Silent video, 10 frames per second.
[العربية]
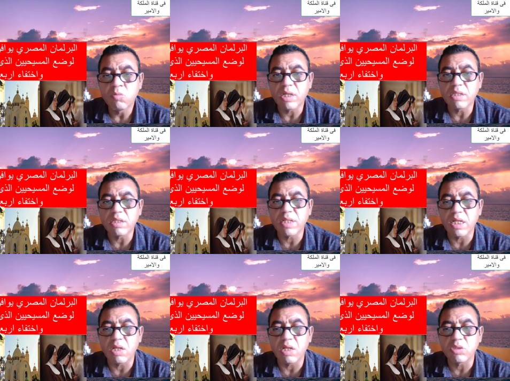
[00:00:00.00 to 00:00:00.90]
وكتبت
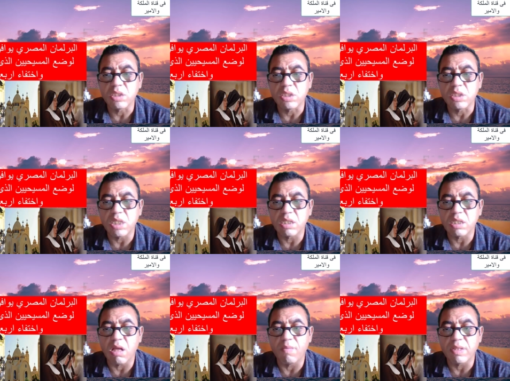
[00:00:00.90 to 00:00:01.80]
لنا الأخت جيتا
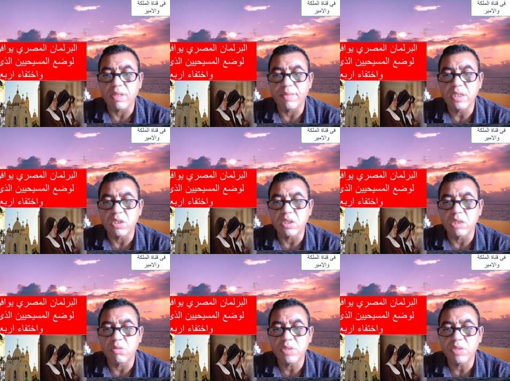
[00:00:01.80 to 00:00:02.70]
تضاعفت عمليات
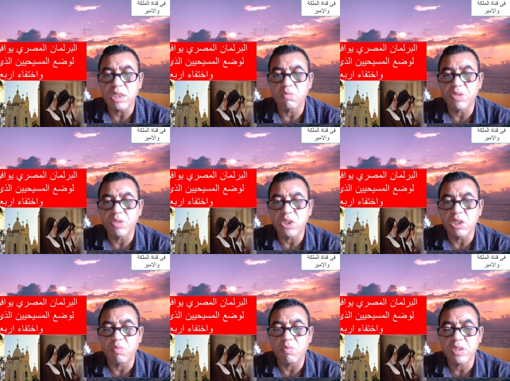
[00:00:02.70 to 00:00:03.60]
خطف المسيحيين في
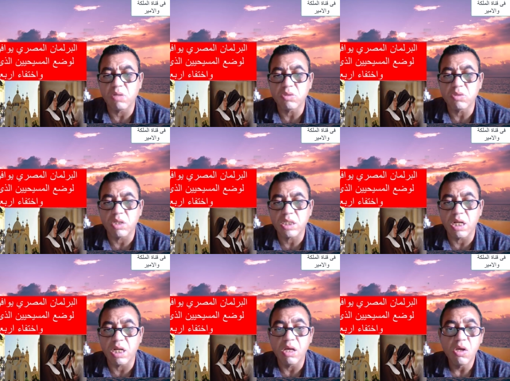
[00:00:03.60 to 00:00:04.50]
نيجيريا في السنوات
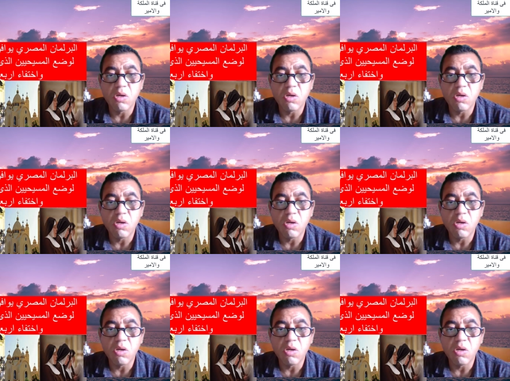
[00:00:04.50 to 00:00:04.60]
الأخيرة